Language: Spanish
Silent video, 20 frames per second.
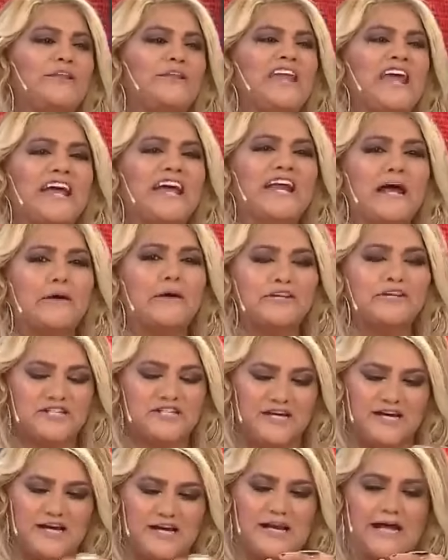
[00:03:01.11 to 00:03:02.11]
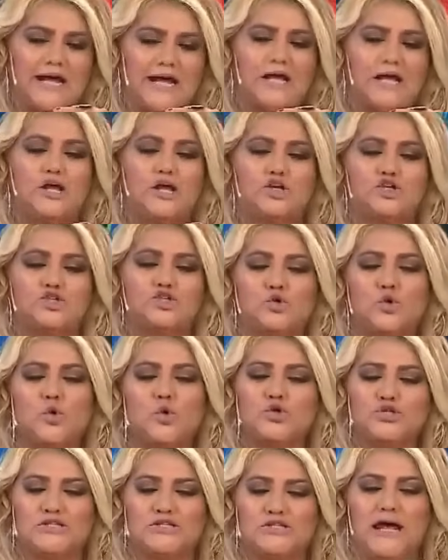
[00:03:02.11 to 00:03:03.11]
negra villera,
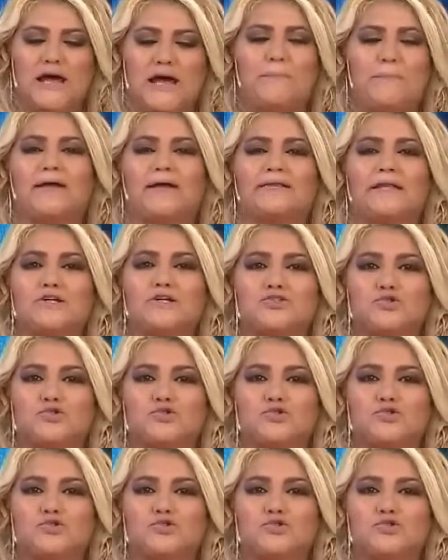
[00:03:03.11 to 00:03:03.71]
sucia, pata